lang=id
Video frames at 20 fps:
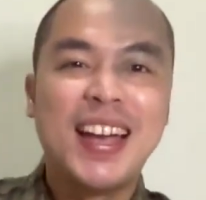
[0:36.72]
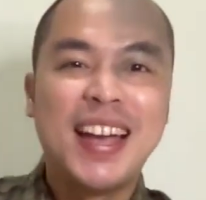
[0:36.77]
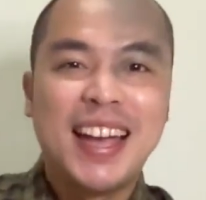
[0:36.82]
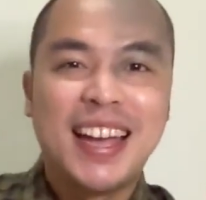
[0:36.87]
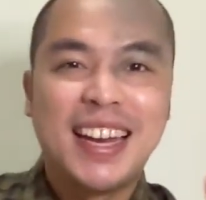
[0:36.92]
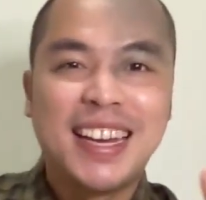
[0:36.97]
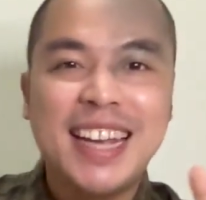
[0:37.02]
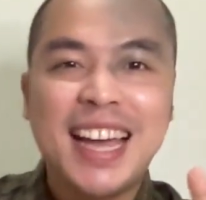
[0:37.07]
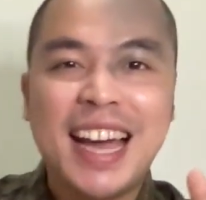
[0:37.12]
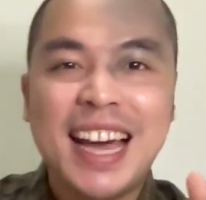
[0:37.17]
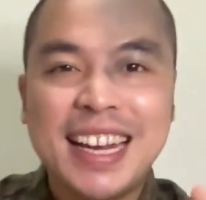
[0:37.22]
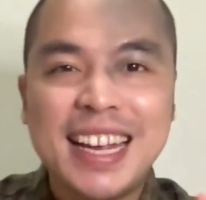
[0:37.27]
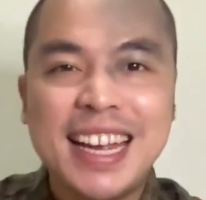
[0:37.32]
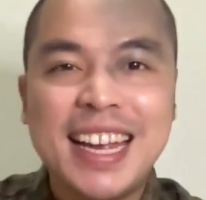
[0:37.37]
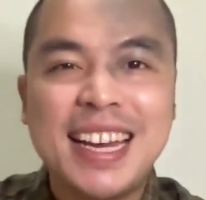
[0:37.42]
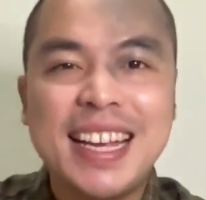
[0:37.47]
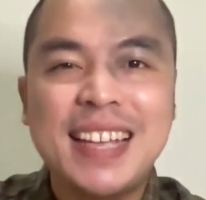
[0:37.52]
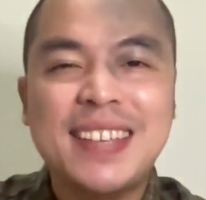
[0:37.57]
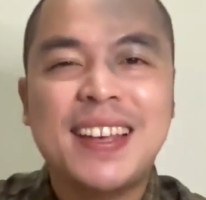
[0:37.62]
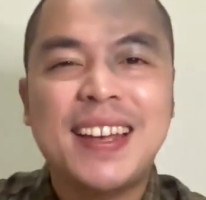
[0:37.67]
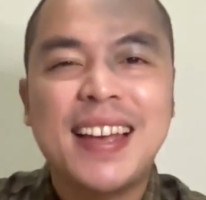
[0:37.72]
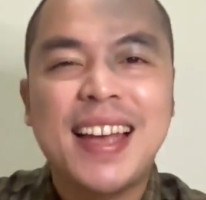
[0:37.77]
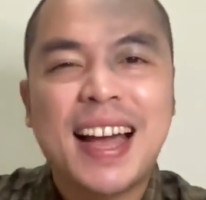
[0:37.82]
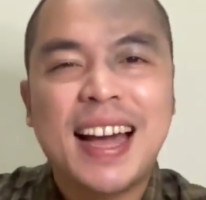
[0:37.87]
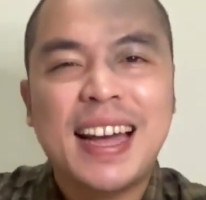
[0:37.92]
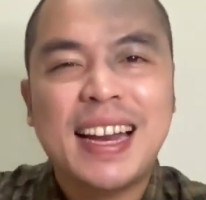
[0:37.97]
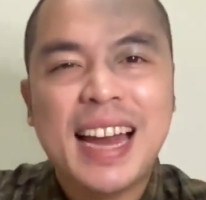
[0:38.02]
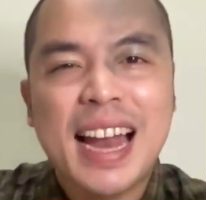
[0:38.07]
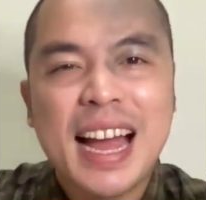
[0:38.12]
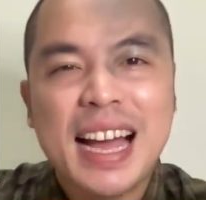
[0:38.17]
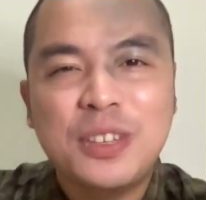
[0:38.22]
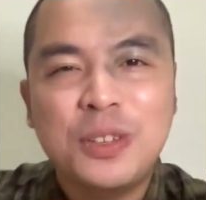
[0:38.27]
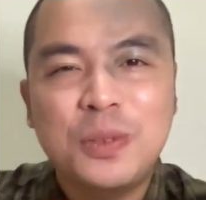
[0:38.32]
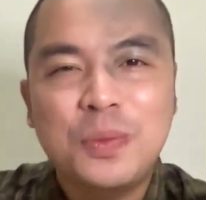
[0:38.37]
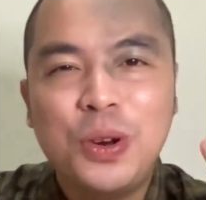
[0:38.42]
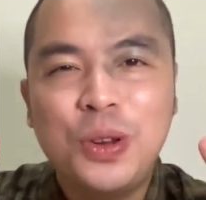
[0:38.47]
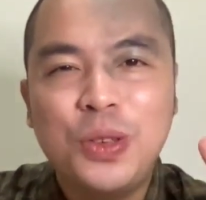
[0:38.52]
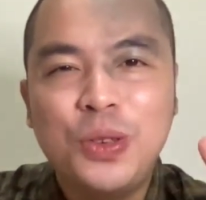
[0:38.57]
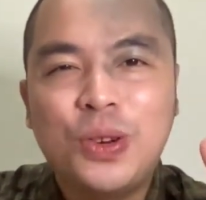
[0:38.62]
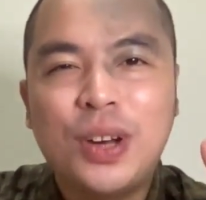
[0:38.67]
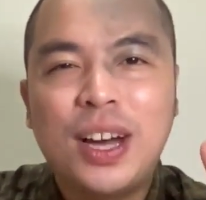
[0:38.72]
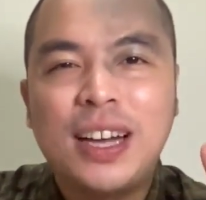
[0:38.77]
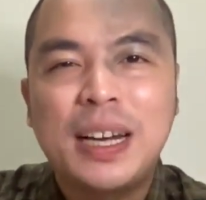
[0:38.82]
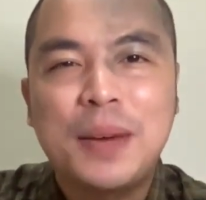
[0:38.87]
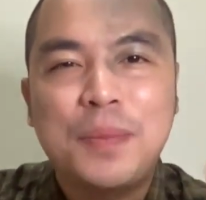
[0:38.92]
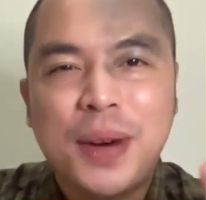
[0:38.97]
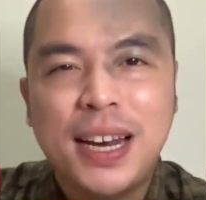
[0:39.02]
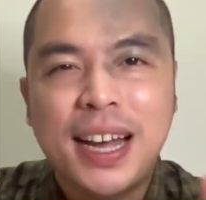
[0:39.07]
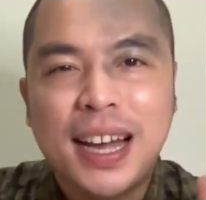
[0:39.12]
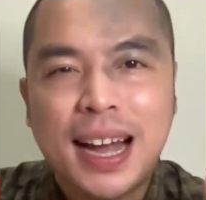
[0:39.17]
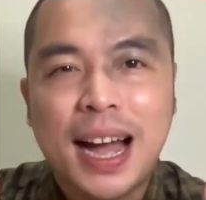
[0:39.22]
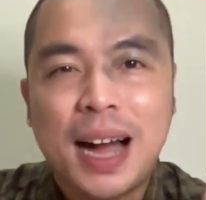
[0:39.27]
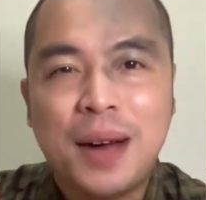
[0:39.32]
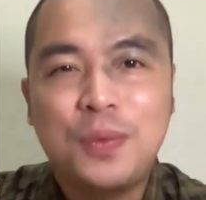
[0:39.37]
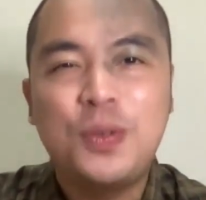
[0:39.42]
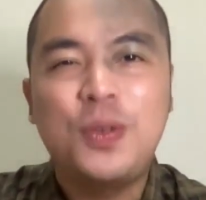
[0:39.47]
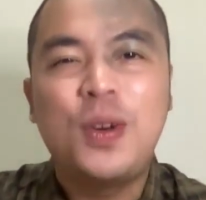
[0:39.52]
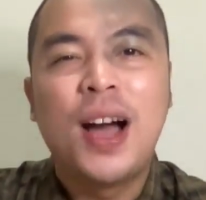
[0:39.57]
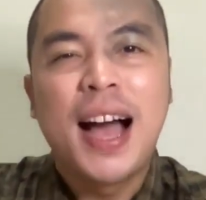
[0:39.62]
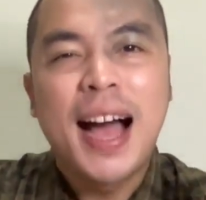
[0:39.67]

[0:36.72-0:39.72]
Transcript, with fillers: Di hari ini saya akan langsung menunjukkan kepada kamu